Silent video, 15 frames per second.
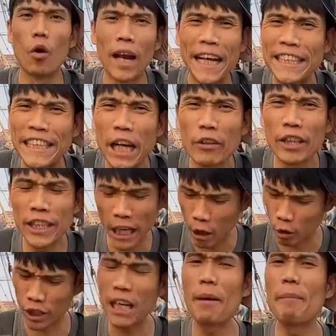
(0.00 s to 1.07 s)
教你炒
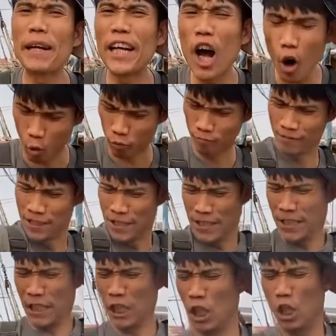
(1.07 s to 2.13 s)
扇贝肉，
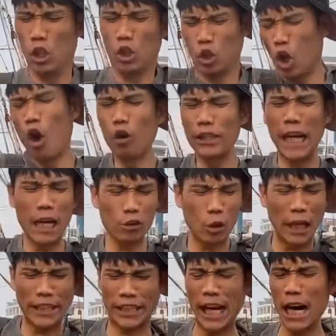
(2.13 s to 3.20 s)
葱姜蒜
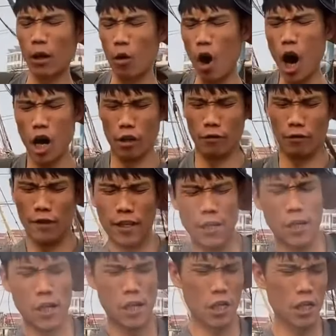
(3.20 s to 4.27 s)
炝锅，
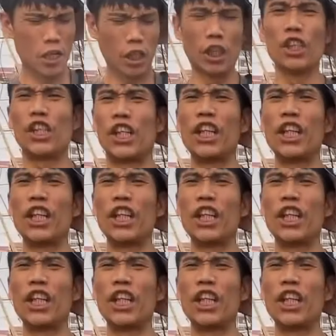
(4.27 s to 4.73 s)
芹